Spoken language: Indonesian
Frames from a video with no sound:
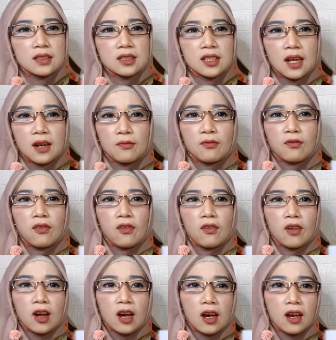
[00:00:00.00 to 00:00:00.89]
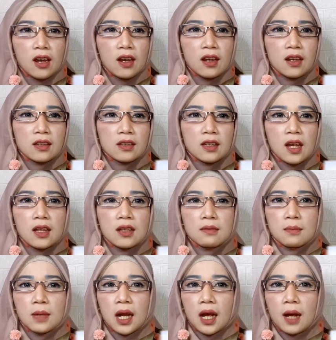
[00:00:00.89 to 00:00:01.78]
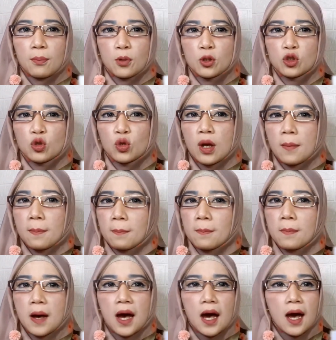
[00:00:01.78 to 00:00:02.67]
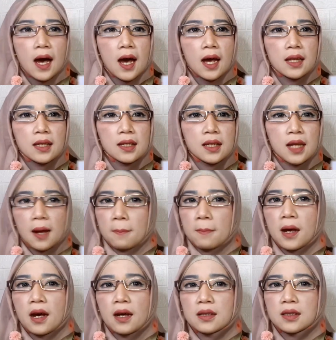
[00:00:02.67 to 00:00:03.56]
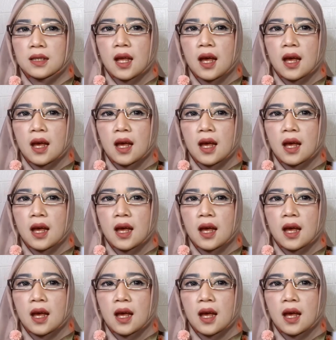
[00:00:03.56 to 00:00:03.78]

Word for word: jet flight dan mereka pun juga banyak banget